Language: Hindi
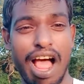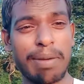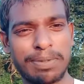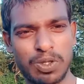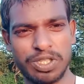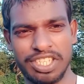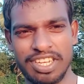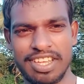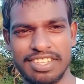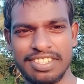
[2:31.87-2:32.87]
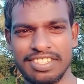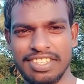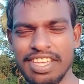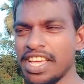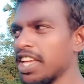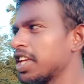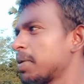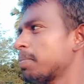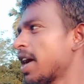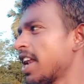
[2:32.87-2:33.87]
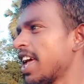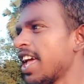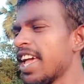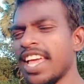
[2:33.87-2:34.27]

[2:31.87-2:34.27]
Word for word: आप सोचिए कि मैंने